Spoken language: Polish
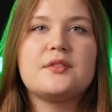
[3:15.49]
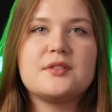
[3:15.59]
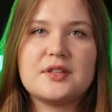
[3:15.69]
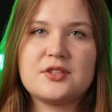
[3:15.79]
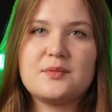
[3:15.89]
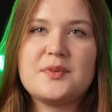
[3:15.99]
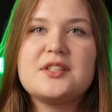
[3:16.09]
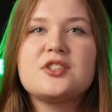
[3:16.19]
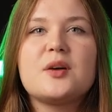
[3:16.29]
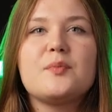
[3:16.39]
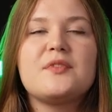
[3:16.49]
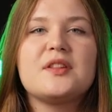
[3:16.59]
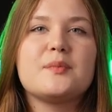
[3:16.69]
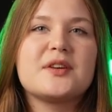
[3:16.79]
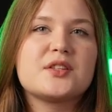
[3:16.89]
To znaczy, maseczka
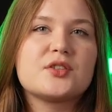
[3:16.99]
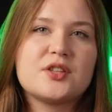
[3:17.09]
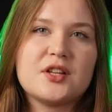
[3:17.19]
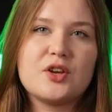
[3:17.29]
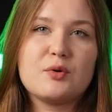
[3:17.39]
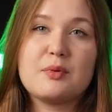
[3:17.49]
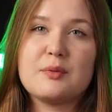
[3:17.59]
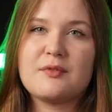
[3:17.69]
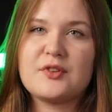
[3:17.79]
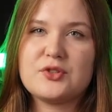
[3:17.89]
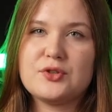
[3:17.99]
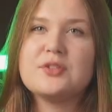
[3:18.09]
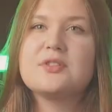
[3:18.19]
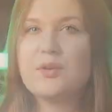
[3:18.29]
powinna bardzo szczelnie obejmować nos